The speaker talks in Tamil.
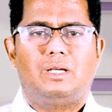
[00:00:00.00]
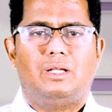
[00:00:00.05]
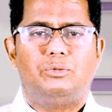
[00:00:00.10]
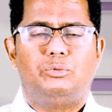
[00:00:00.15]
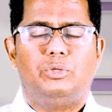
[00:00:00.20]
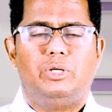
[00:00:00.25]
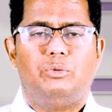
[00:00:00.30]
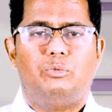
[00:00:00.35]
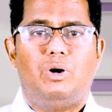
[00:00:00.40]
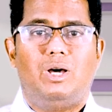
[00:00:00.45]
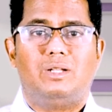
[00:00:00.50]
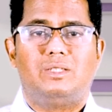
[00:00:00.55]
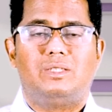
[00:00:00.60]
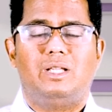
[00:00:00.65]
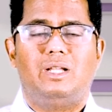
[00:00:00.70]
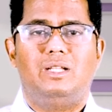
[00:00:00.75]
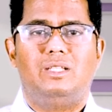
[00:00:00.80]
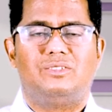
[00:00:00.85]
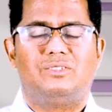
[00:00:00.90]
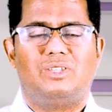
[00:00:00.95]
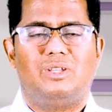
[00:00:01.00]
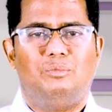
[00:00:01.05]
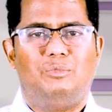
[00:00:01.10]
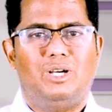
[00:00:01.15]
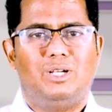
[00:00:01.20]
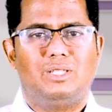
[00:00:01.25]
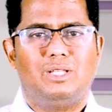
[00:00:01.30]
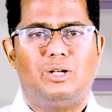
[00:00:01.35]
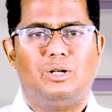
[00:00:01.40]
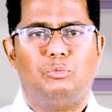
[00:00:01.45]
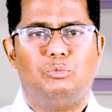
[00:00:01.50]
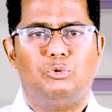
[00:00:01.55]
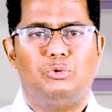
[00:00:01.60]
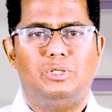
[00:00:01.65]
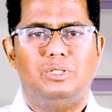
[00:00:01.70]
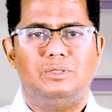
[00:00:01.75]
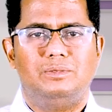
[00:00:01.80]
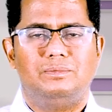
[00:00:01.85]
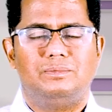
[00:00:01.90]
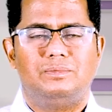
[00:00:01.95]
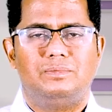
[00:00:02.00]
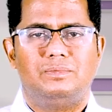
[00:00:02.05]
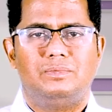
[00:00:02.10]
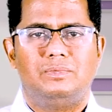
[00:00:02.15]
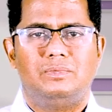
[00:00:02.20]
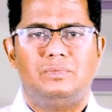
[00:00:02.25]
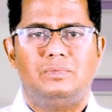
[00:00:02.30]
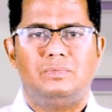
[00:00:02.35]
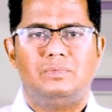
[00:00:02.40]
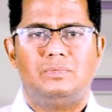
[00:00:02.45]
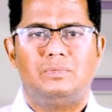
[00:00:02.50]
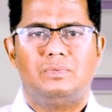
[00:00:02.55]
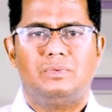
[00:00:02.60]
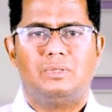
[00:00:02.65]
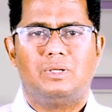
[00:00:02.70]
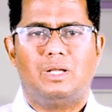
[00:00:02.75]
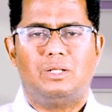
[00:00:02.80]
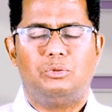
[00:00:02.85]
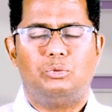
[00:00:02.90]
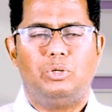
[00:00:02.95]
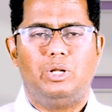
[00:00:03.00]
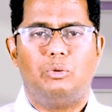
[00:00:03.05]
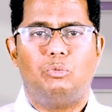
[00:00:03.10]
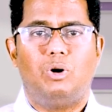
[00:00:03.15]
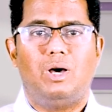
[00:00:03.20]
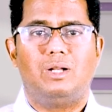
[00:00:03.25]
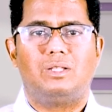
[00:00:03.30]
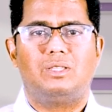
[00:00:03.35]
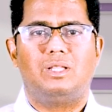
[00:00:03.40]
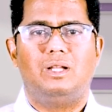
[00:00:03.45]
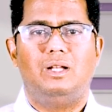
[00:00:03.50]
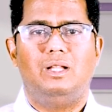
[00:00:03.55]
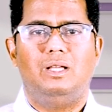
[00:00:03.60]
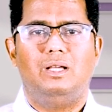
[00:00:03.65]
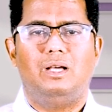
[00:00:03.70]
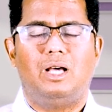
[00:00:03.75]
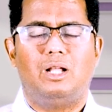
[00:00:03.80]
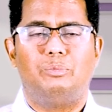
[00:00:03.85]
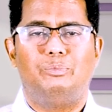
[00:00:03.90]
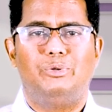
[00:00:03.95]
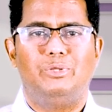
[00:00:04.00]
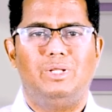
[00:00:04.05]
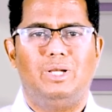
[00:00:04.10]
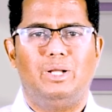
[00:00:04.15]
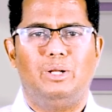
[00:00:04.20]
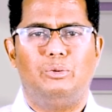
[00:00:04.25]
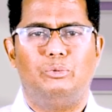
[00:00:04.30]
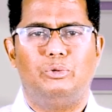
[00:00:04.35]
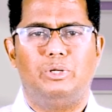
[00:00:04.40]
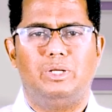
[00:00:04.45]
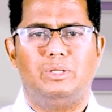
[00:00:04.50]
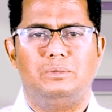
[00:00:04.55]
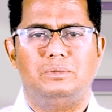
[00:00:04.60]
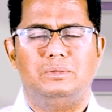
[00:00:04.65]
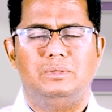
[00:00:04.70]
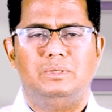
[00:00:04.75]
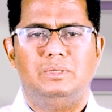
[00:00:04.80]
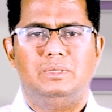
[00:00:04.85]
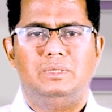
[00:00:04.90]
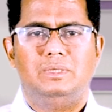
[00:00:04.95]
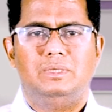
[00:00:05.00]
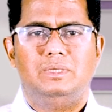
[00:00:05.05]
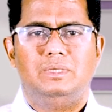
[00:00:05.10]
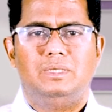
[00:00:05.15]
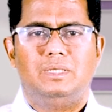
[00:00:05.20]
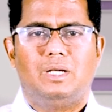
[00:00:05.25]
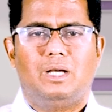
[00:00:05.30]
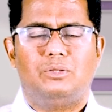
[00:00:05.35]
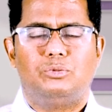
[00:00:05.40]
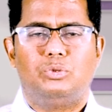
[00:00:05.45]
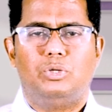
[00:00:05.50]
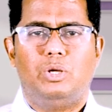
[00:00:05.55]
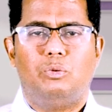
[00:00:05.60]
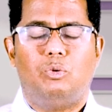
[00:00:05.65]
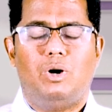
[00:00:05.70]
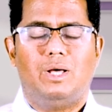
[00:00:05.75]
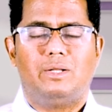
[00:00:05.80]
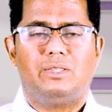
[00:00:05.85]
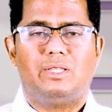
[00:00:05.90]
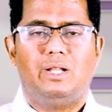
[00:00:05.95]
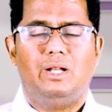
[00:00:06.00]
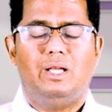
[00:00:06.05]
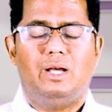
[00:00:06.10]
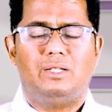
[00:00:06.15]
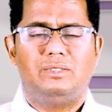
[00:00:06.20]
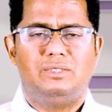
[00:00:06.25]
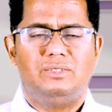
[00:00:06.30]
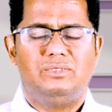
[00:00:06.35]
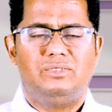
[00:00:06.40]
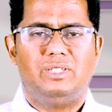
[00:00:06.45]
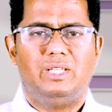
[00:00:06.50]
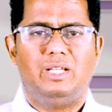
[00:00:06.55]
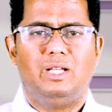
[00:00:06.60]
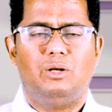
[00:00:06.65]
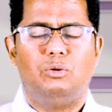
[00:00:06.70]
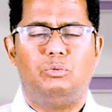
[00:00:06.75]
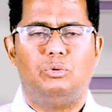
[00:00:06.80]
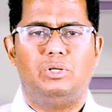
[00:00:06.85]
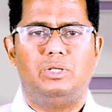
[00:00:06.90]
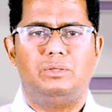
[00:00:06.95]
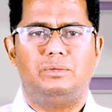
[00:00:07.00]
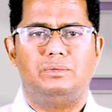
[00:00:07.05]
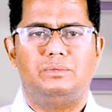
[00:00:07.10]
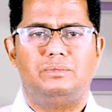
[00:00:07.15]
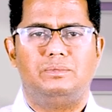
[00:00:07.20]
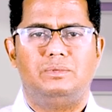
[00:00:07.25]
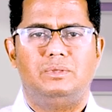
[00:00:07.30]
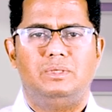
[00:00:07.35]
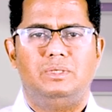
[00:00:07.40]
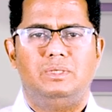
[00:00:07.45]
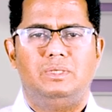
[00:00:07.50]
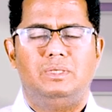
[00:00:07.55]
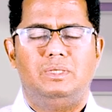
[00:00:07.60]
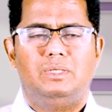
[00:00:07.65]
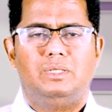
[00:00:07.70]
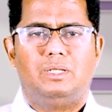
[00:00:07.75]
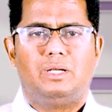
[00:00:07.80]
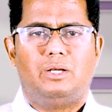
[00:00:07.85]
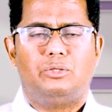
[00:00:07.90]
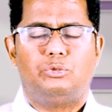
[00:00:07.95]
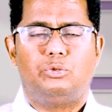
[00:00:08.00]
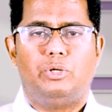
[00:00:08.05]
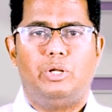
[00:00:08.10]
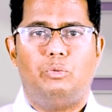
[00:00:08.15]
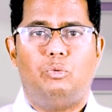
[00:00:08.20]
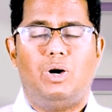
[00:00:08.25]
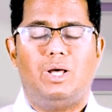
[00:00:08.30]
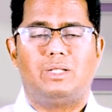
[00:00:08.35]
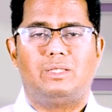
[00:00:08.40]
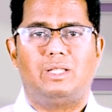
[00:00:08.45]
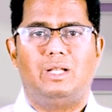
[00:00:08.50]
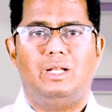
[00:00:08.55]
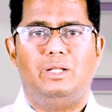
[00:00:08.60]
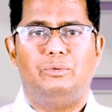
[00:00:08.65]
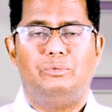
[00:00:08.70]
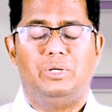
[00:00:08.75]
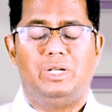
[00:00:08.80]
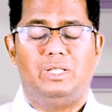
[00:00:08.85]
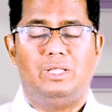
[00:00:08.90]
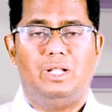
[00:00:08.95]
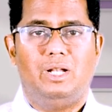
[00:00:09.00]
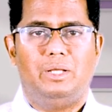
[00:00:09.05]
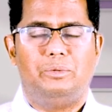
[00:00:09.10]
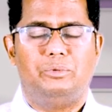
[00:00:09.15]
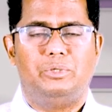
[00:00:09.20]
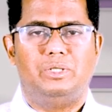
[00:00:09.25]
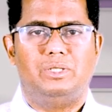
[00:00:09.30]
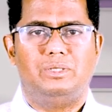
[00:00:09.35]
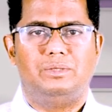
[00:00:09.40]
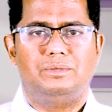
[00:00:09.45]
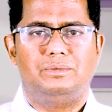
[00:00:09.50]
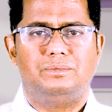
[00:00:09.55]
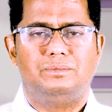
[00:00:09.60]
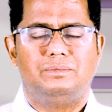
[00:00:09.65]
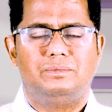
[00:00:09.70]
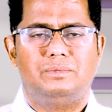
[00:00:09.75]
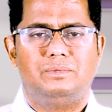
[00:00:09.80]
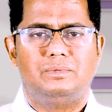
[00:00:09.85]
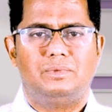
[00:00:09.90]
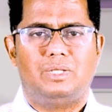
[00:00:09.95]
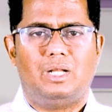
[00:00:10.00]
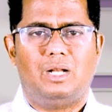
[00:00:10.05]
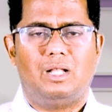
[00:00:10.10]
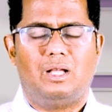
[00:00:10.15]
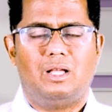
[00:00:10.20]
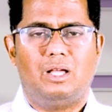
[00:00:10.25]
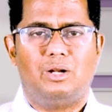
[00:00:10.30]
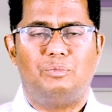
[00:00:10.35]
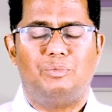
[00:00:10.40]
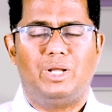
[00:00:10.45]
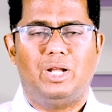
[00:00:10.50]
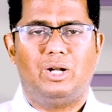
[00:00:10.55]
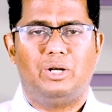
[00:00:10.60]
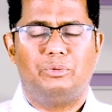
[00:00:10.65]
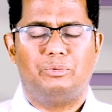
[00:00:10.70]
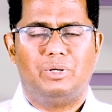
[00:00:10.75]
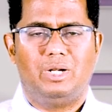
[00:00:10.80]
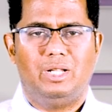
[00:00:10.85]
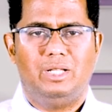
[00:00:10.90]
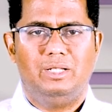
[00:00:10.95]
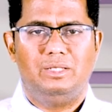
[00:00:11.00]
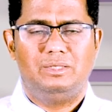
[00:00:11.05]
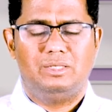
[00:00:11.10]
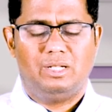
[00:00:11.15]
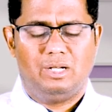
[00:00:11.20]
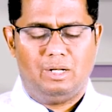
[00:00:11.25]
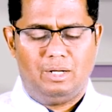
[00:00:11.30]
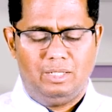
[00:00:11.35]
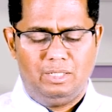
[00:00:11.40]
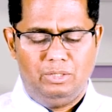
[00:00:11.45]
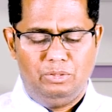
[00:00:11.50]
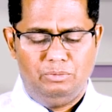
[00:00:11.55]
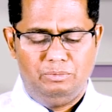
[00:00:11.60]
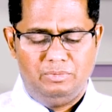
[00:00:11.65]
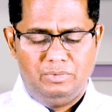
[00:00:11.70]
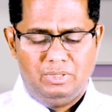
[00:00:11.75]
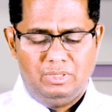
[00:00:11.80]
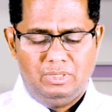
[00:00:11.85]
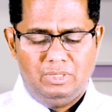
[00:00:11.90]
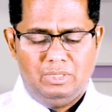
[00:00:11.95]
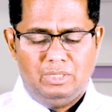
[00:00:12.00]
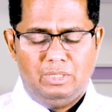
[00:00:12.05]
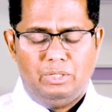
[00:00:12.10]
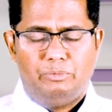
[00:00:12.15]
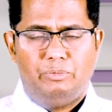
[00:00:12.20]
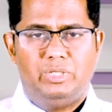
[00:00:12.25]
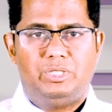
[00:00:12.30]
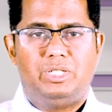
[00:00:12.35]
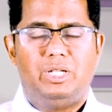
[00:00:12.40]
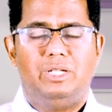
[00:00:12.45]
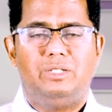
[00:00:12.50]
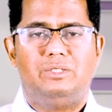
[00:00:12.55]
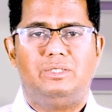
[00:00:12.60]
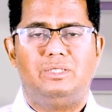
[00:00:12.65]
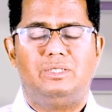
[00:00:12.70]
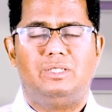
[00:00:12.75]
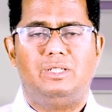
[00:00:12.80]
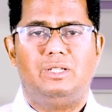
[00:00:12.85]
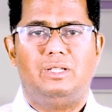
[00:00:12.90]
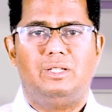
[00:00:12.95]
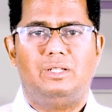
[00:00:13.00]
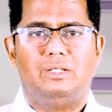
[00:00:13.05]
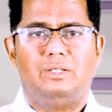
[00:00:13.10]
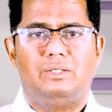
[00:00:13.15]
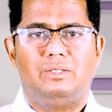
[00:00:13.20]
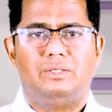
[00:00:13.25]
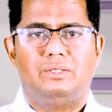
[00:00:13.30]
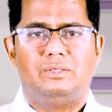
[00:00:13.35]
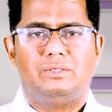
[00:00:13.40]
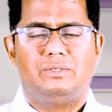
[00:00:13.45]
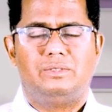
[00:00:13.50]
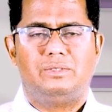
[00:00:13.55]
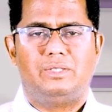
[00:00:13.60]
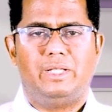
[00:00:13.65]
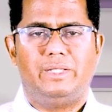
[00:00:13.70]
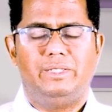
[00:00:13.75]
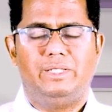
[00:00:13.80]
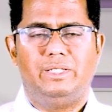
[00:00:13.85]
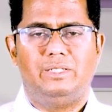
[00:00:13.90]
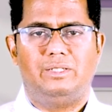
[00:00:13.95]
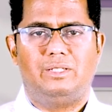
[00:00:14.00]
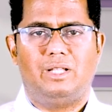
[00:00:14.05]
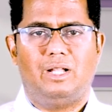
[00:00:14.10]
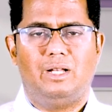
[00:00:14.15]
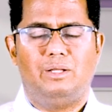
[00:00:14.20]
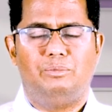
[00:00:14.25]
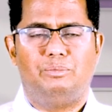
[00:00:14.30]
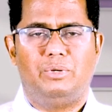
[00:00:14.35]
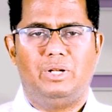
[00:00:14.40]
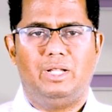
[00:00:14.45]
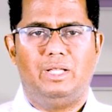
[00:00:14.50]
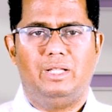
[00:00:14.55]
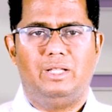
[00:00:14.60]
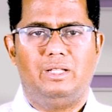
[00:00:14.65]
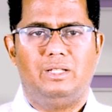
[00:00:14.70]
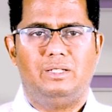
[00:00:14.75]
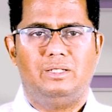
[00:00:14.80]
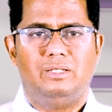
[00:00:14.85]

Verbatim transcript: கத்துடைய வார்த்தையிலே சமாதானம் உண்டு கத்துடைய வார்த்தையிலே அற்புதங்கள் உண்டு கத்துடைய வார்த்தையிலே அதிசயங்கள் உண்டு கத்துடைய வார்த்தையிலே விடுதலை உண்டு எனக்கு அருமையானவர்களே இந்த நாளிலும் விசேஷித்த செய்தியின் தலைப்பில்